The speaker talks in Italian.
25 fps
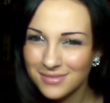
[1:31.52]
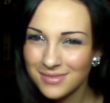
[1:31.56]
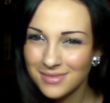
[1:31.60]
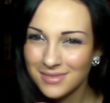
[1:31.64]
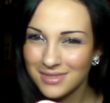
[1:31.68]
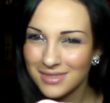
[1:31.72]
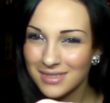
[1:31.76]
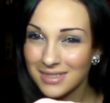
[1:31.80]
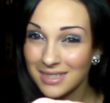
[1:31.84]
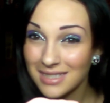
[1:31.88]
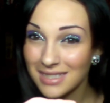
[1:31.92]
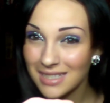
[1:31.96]

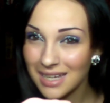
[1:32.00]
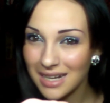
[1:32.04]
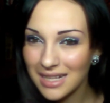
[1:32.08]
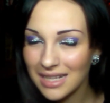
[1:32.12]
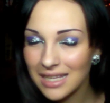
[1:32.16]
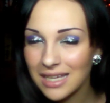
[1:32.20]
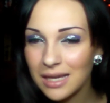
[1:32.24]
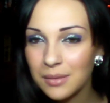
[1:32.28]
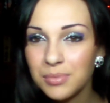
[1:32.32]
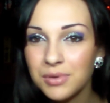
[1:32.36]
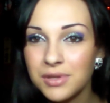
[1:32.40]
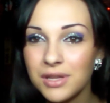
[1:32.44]
la sera di
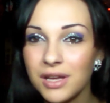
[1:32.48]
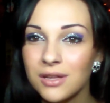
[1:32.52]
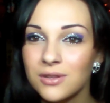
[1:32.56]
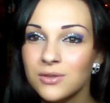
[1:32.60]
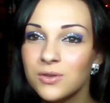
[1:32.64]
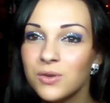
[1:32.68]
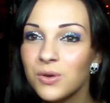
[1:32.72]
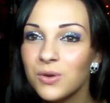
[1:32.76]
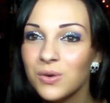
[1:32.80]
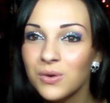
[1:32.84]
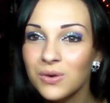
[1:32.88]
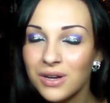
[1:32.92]
Capodanno.
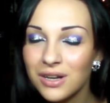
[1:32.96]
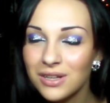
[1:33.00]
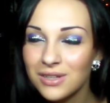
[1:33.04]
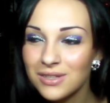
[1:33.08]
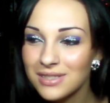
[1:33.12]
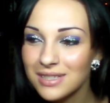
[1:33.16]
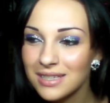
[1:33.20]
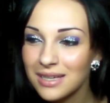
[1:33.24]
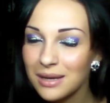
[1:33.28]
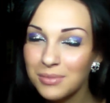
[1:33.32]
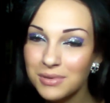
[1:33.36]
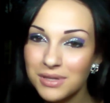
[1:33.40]
Io la
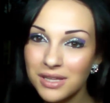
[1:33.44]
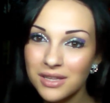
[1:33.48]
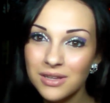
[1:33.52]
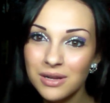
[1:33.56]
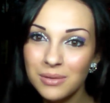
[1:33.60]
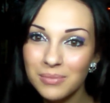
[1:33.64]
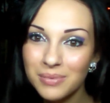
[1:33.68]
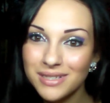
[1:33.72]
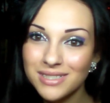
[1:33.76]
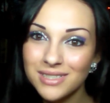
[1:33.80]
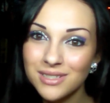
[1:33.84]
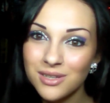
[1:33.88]
notte di Capodanno la
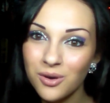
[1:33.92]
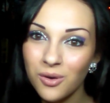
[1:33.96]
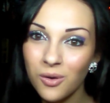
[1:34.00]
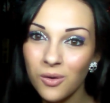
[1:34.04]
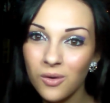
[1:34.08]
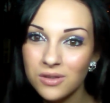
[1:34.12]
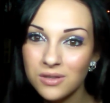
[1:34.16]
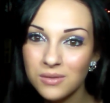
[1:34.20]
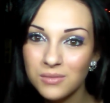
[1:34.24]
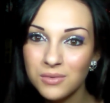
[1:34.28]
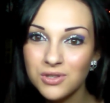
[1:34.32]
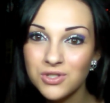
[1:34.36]
passerò
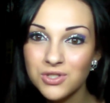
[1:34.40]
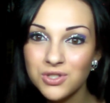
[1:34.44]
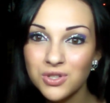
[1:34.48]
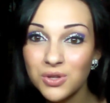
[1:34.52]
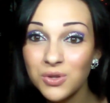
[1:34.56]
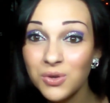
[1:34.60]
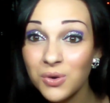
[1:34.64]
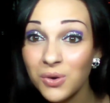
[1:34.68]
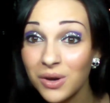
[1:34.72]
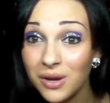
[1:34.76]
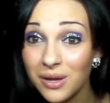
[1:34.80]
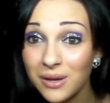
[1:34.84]
con i miei
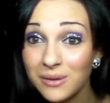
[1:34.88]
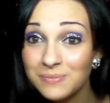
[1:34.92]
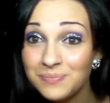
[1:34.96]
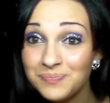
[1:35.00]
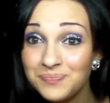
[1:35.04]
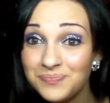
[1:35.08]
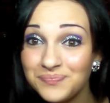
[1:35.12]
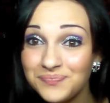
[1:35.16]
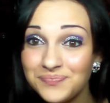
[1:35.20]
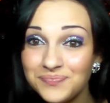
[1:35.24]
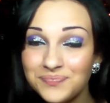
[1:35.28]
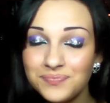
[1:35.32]
genitori,
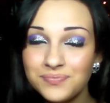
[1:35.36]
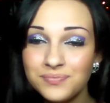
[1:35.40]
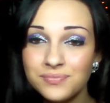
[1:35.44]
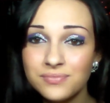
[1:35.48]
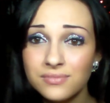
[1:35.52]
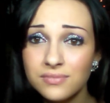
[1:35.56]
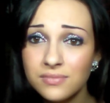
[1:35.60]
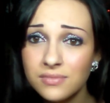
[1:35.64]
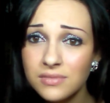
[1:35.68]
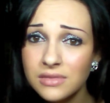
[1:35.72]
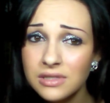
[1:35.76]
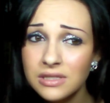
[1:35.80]

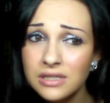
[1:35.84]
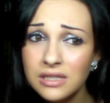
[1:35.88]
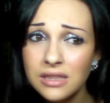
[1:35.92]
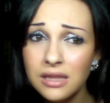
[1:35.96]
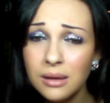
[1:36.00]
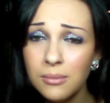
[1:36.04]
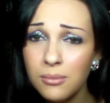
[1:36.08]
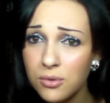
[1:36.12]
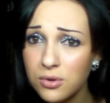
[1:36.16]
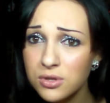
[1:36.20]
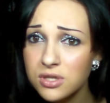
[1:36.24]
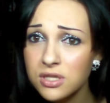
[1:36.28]

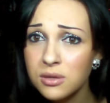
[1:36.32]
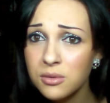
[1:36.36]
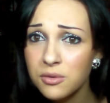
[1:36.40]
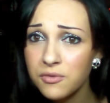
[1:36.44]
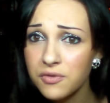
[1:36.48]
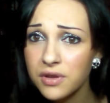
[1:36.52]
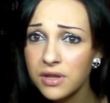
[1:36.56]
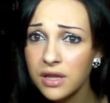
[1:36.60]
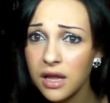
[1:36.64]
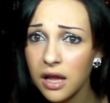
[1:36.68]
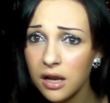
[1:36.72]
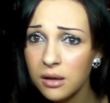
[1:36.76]
l'amoroso di mio
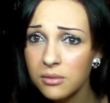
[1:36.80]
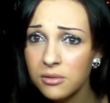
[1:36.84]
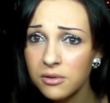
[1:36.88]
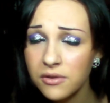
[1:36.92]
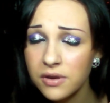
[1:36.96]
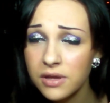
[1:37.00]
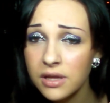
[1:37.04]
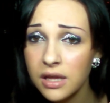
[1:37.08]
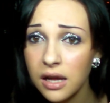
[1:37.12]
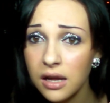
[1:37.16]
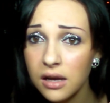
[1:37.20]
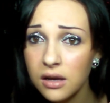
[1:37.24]
fratello e mio
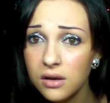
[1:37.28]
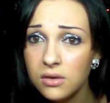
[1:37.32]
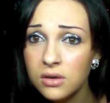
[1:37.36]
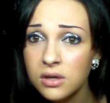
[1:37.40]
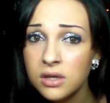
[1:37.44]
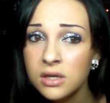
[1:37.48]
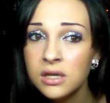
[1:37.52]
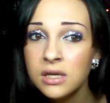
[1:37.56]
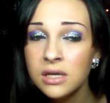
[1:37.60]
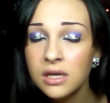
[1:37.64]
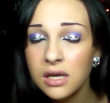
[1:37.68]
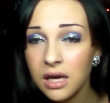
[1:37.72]
fratello,
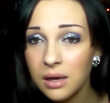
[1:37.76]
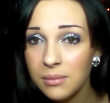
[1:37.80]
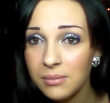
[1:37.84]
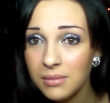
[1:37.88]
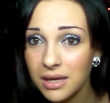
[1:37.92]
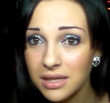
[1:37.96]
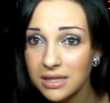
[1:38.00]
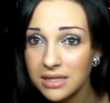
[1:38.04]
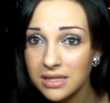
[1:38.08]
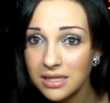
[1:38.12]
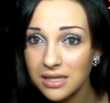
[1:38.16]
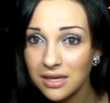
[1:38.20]
e
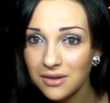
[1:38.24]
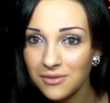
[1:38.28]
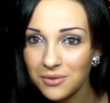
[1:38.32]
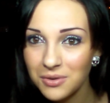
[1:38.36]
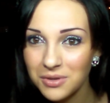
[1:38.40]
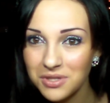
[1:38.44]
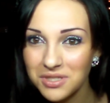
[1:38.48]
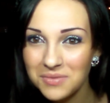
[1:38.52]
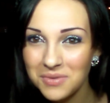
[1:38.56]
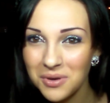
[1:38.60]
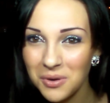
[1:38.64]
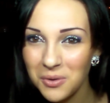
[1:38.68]
mezzi e
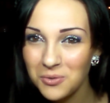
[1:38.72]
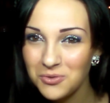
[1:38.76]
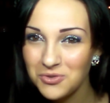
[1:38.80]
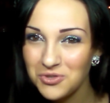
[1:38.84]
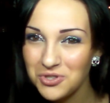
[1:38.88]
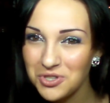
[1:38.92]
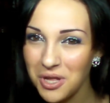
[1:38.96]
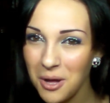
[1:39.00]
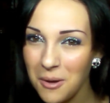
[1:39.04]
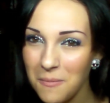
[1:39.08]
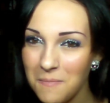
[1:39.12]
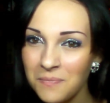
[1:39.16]
forse mia
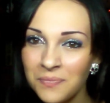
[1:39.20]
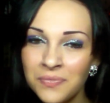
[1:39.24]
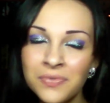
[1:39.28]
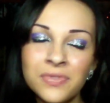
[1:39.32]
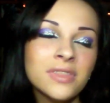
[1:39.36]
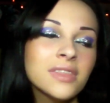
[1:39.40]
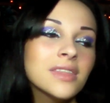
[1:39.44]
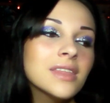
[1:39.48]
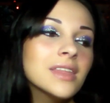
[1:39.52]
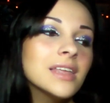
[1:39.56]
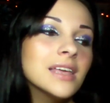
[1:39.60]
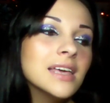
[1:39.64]
cugina,
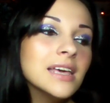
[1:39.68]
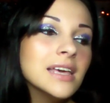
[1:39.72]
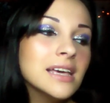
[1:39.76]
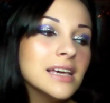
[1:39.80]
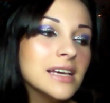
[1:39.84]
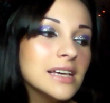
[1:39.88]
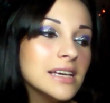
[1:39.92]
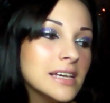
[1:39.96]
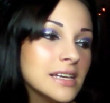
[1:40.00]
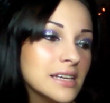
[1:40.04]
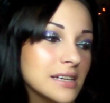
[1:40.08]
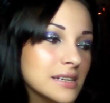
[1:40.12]

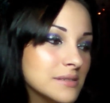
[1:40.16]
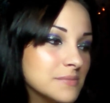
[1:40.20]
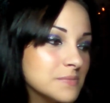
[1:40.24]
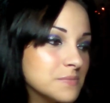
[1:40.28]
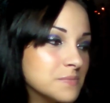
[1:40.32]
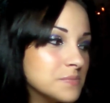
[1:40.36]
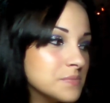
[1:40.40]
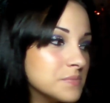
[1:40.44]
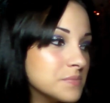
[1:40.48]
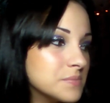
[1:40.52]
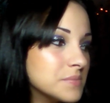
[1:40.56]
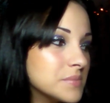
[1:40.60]

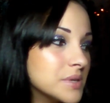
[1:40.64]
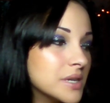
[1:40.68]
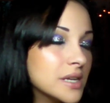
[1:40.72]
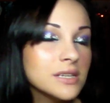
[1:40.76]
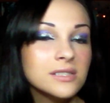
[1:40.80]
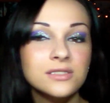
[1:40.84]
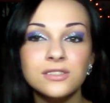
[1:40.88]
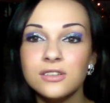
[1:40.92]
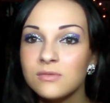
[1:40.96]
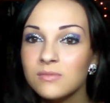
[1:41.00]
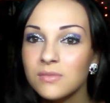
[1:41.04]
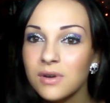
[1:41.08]
e, perché
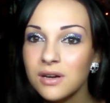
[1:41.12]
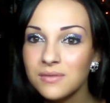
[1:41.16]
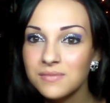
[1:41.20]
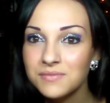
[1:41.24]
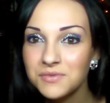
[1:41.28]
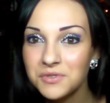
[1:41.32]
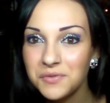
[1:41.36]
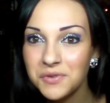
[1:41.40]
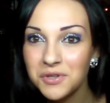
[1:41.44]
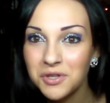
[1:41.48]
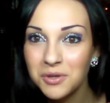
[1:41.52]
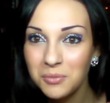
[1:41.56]
insomma
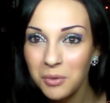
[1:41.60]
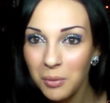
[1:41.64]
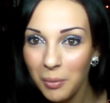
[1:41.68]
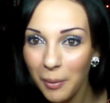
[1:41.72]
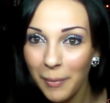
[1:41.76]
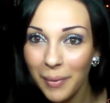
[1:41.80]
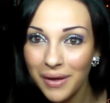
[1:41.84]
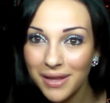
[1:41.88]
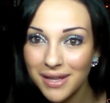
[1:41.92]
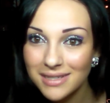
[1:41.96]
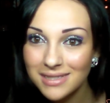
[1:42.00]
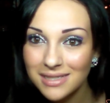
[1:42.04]
non vedo mio
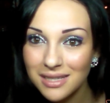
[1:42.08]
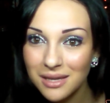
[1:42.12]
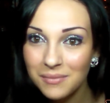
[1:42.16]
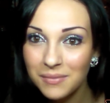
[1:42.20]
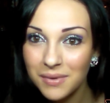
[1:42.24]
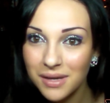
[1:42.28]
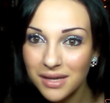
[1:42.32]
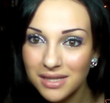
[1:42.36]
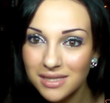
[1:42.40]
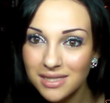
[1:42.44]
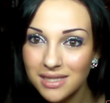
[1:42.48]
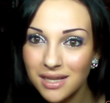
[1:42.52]
papà da sei
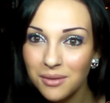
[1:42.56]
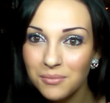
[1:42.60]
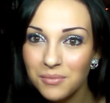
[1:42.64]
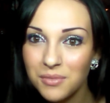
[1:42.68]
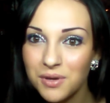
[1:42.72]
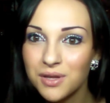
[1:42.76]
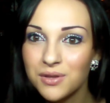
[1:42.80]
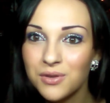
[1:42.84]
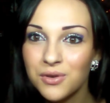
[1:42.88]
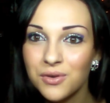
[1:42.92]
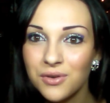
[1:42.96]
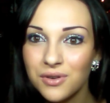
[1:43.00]
mesi,
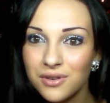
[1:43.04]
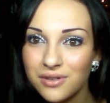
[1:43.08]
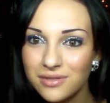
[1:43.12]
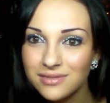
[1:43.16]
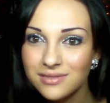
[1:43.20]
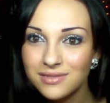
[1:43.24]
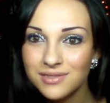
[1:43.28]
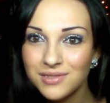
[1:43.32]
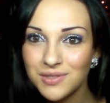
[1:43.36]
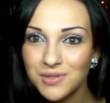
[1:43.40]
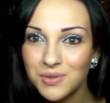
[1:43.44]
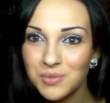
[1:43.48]
almeno
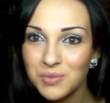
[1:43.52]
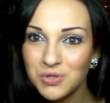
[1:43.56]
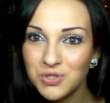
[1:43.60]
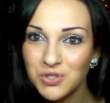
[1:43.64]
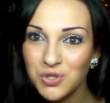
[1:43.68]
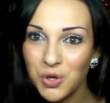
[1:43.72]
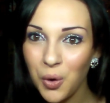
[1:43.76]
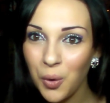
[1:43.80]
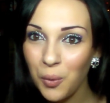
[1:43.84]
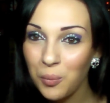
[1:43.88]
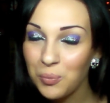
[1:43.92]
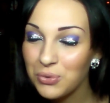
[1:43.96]

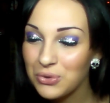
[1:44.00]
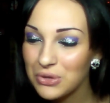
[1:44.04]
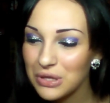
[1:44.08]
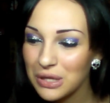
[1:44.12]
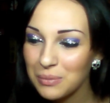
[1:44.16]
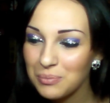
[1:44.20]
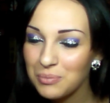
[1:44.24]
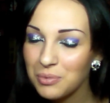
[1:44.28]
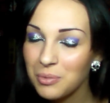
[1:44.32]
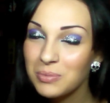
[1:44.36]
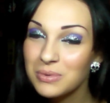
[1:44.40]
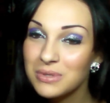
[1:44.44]
sto più
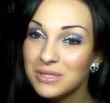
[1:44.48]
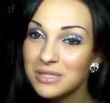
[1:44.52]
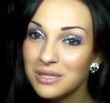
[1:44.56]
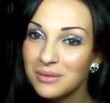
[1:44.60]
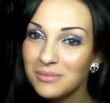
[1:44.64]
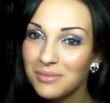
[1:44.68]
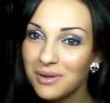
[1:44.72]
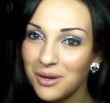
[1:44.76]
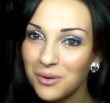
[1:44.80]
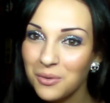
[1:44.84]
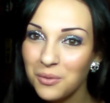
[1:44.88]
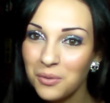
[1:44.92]
tempo
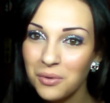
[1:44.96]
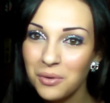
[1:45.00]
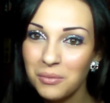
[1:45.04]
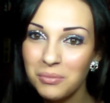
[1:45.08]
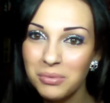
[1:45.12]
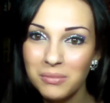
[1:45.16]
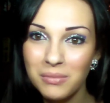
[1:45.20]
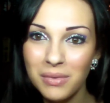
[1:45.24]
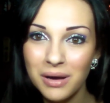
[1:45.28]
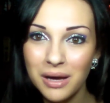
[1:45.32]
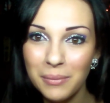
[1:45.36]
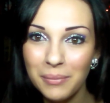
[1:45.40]
possibile con lui
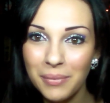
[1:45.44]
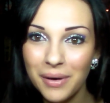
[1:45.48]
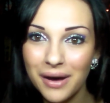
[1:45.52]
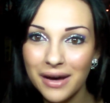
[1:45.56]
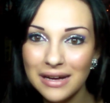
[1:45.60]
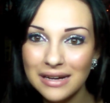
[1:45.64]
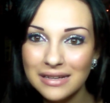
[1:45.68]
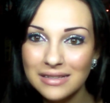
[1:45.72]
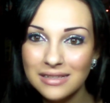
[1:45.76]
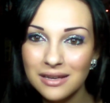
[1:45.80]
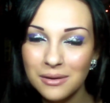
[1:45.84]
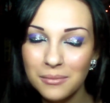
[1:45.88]
prima che
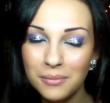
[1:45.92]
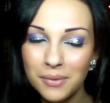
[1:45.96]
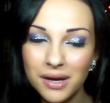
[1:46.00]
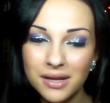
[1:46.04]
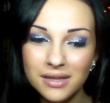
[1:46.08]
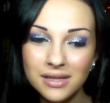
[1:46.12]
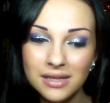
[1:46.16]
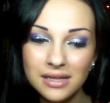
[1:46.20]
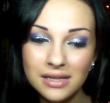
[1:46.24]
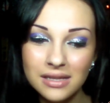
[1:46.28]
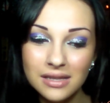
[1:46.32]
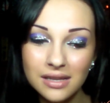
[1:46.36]
parta, a
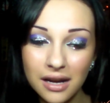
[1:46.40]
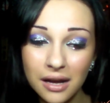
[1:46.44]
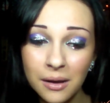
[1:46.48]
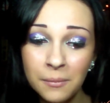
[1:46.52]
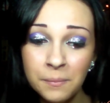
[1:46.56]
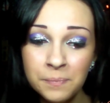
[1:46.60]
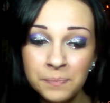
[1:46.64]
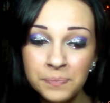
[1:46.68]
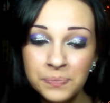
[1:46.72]
parte le tre.